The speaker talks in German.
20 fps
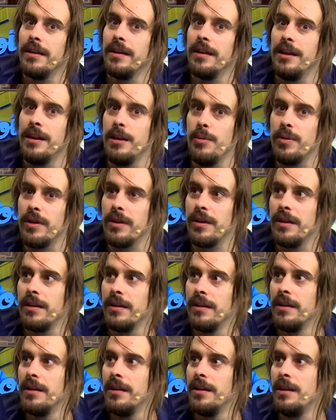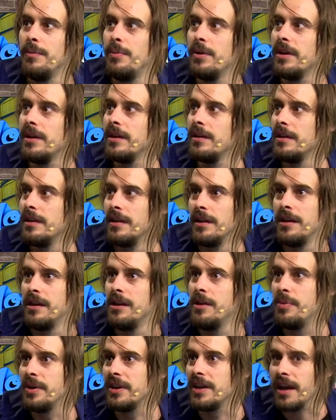liebe, liebe,
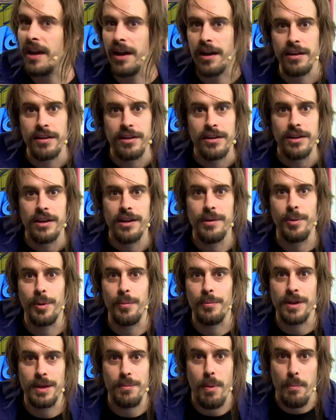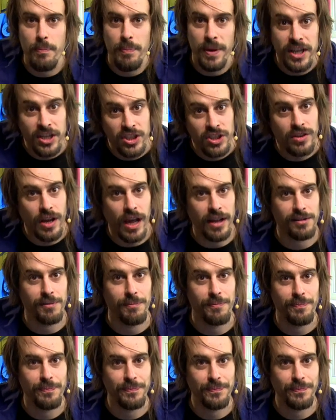liebe, ja, liebe, liebe Bitt, also